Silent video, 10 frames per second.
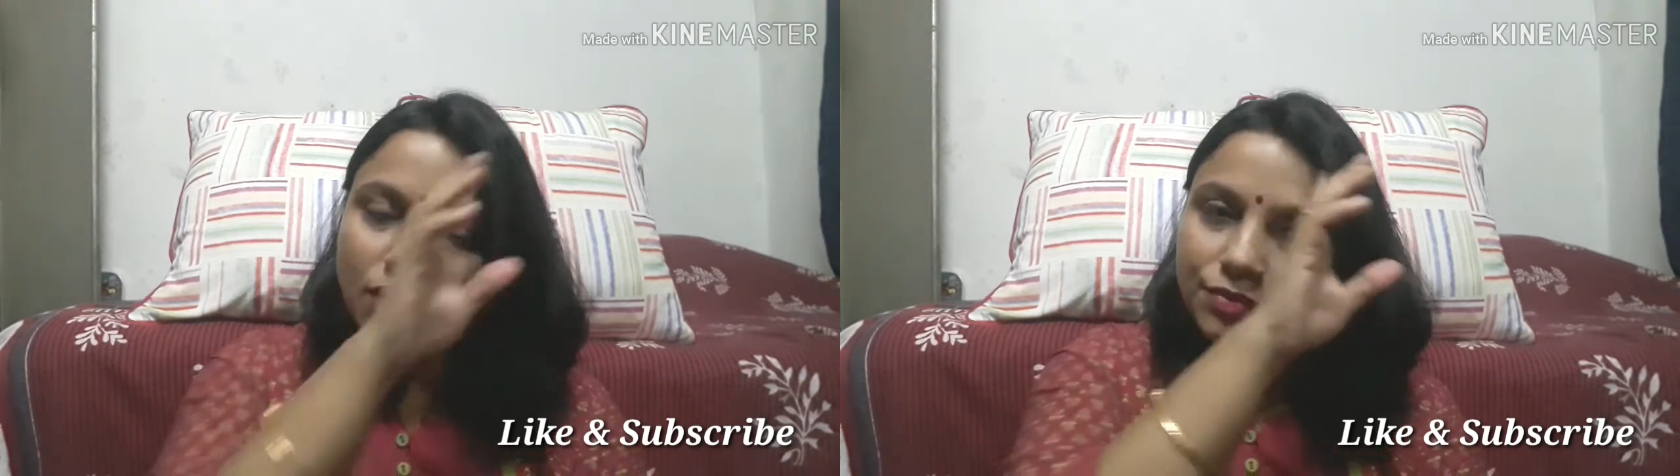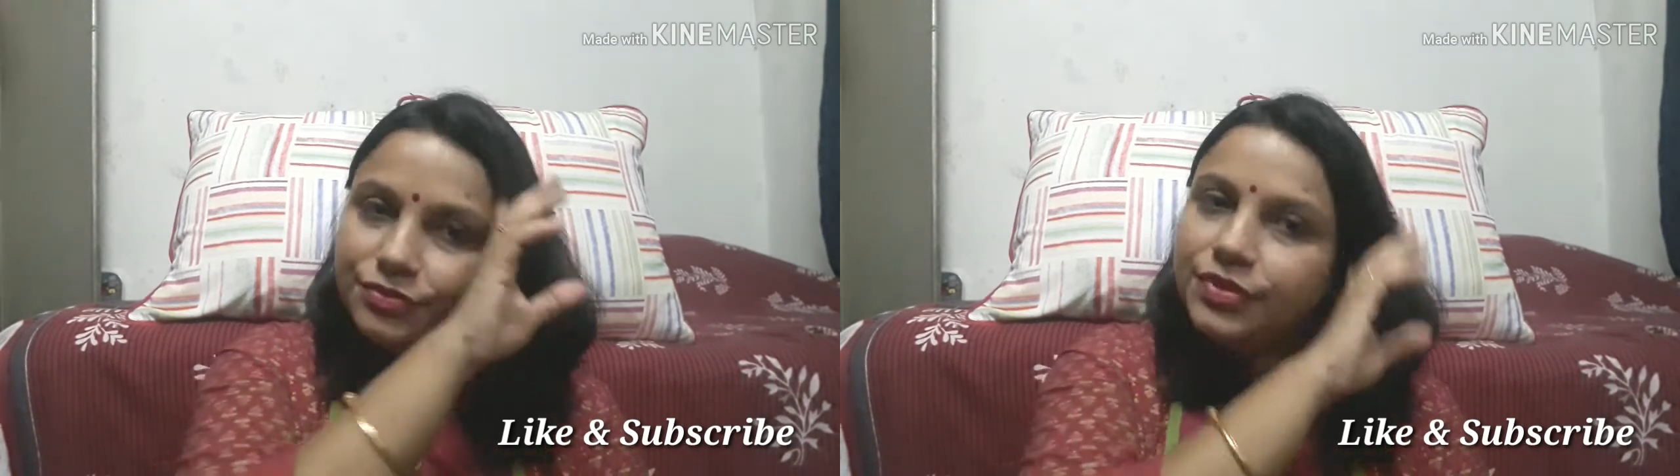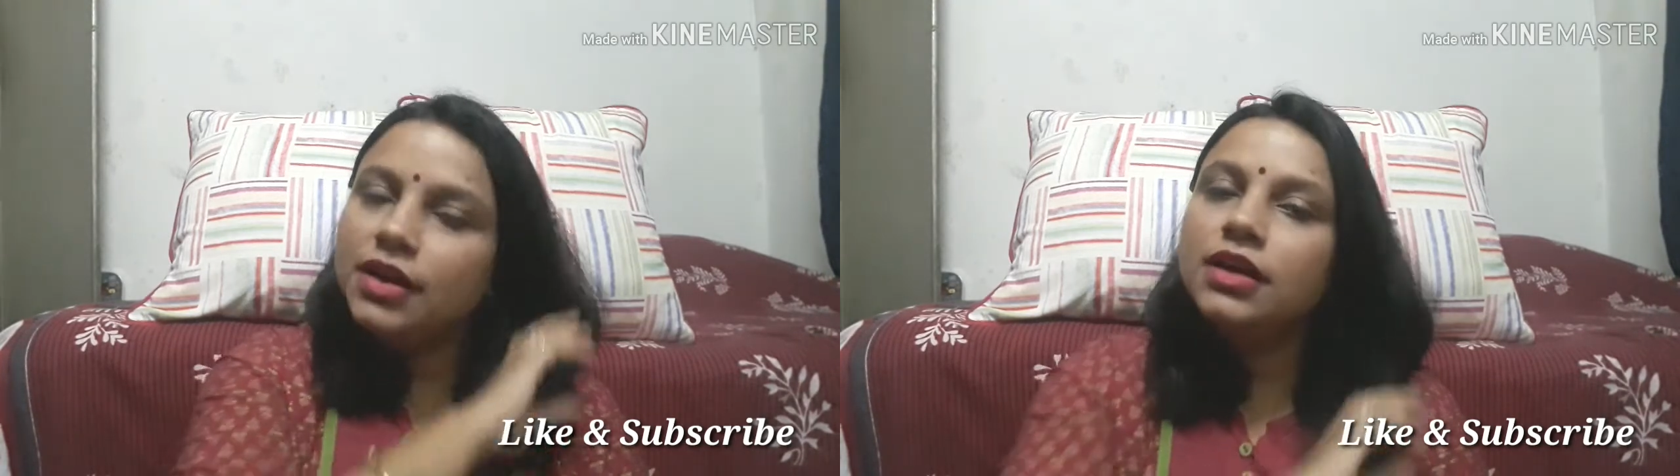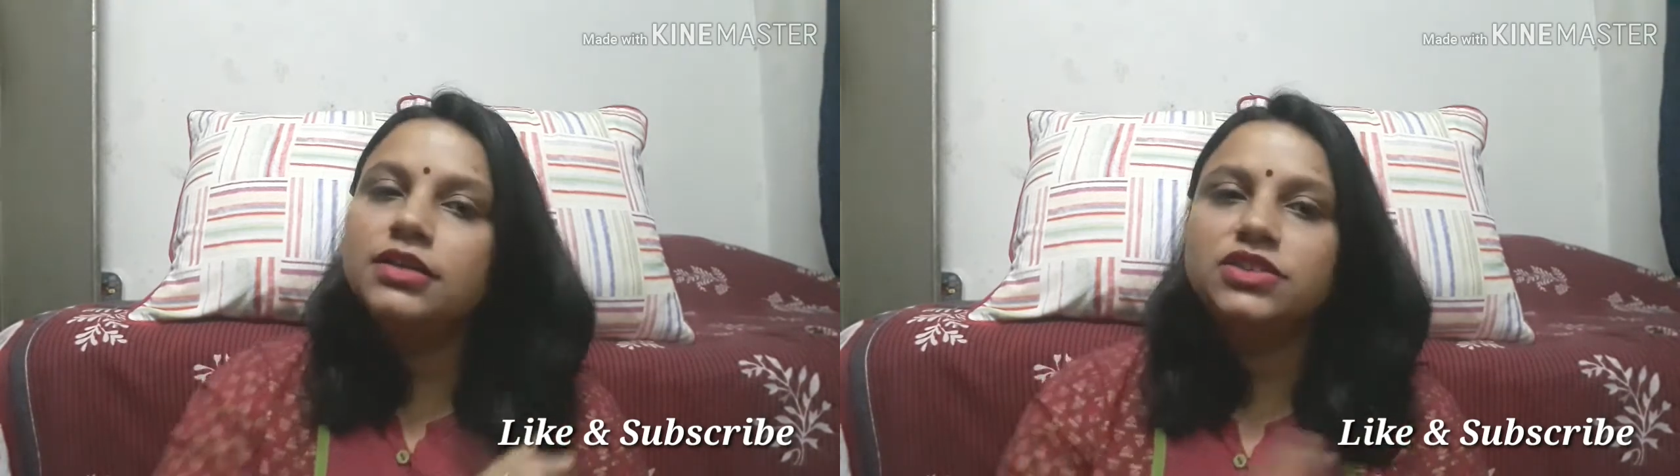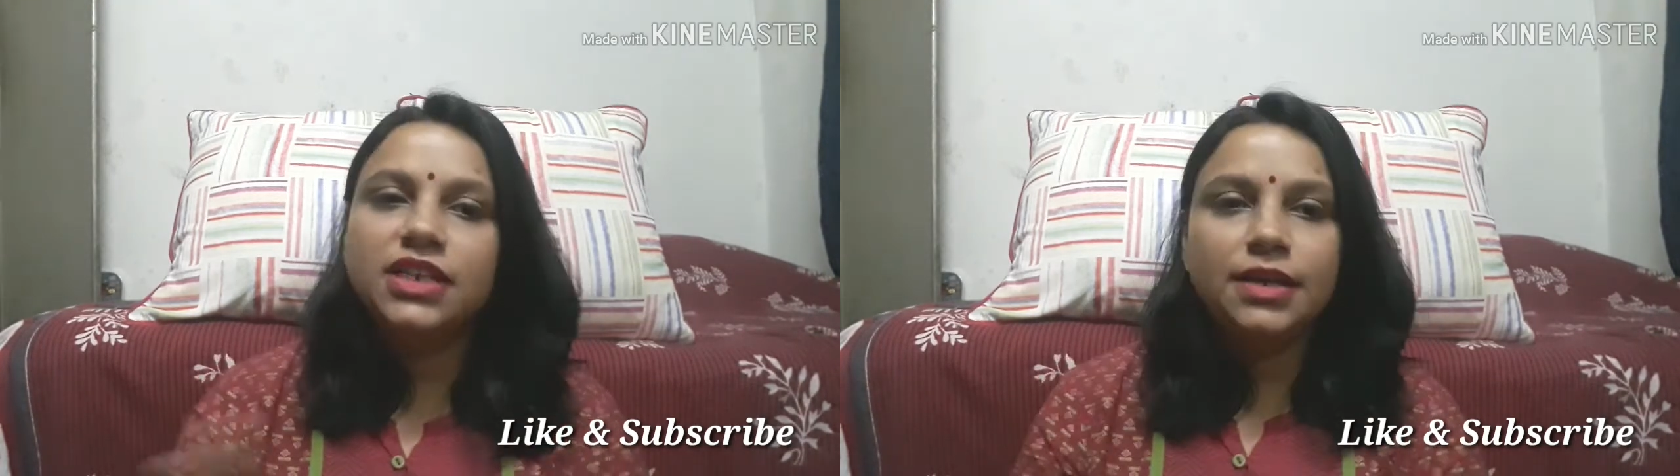
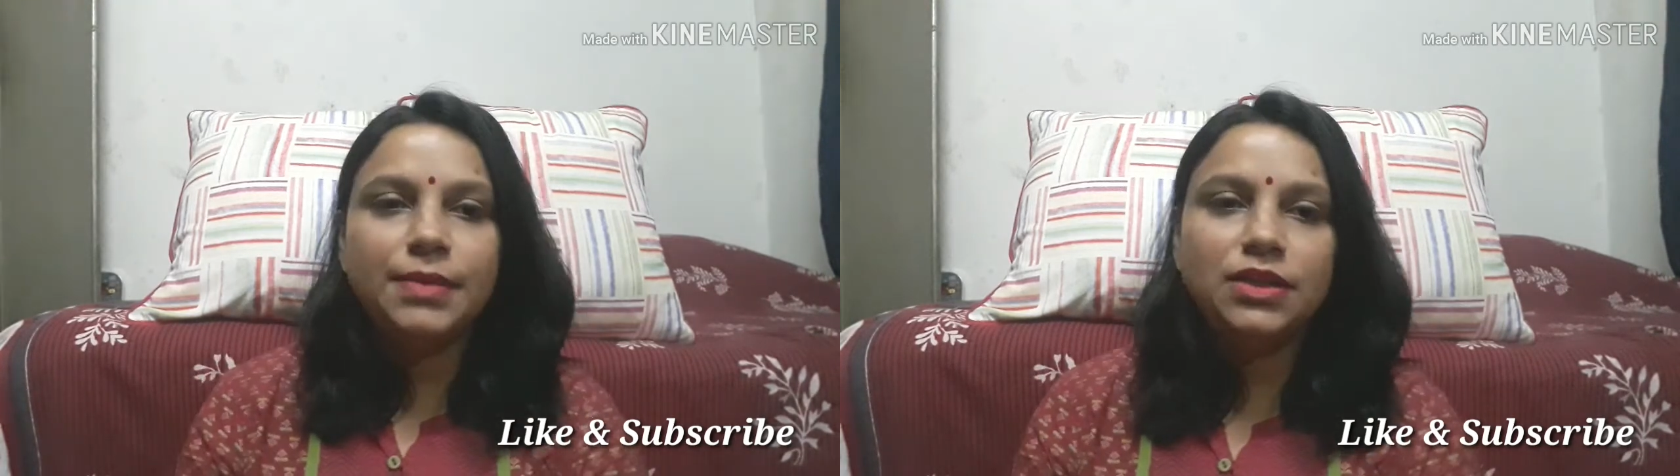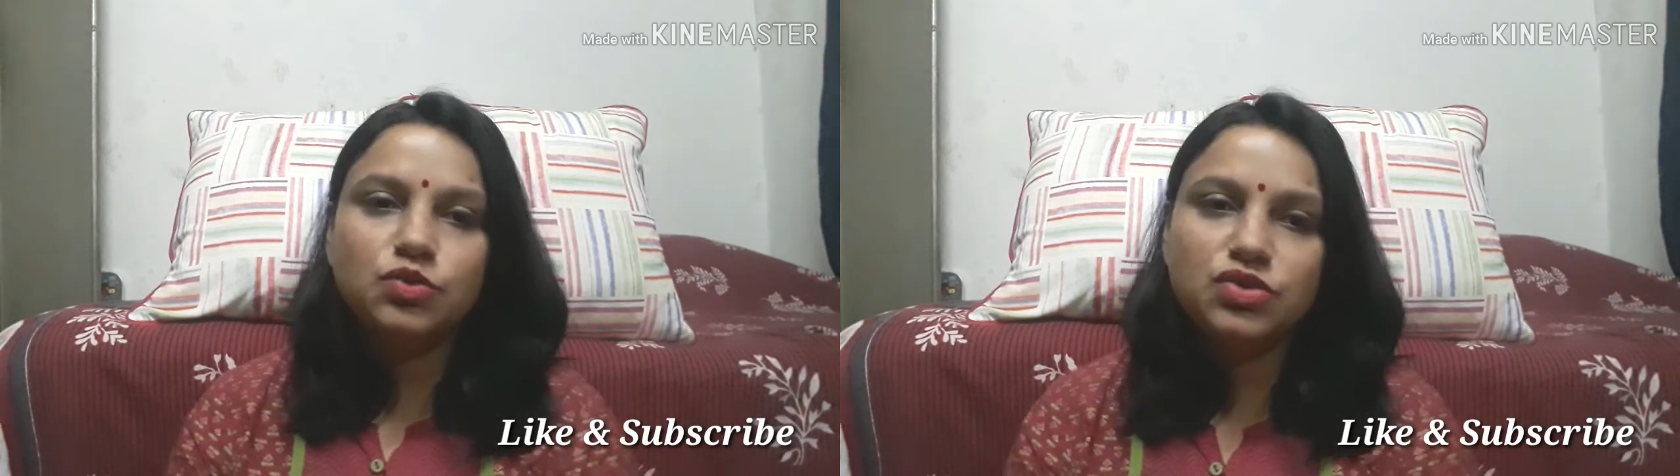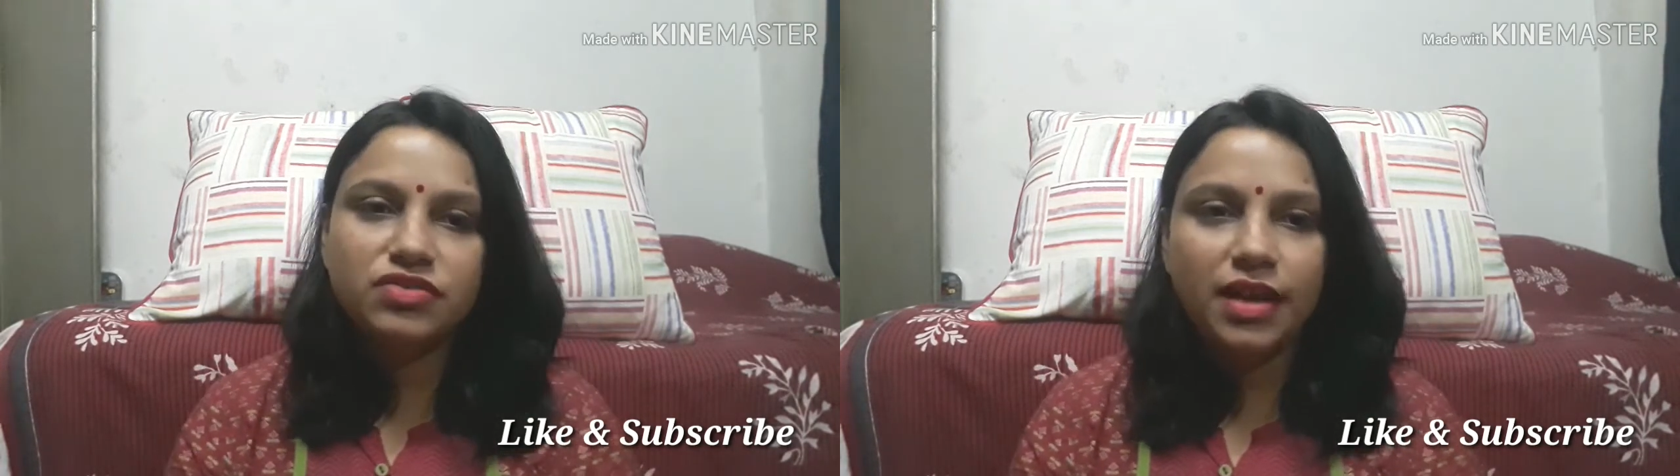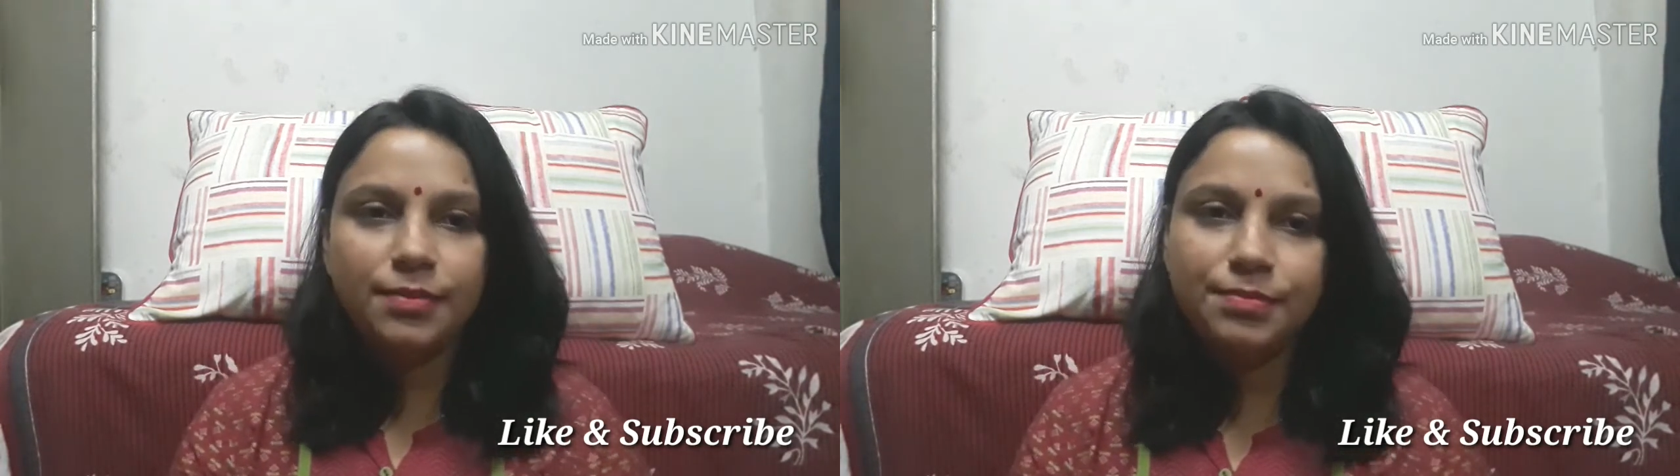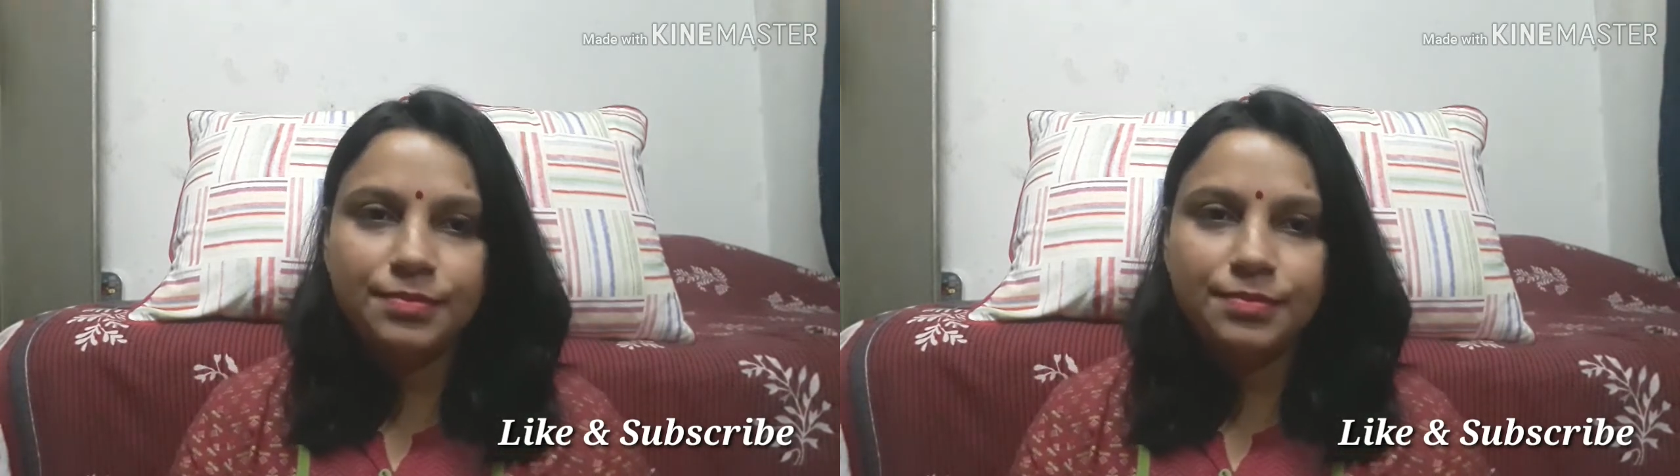ऑफ चलिए मैं दूसरे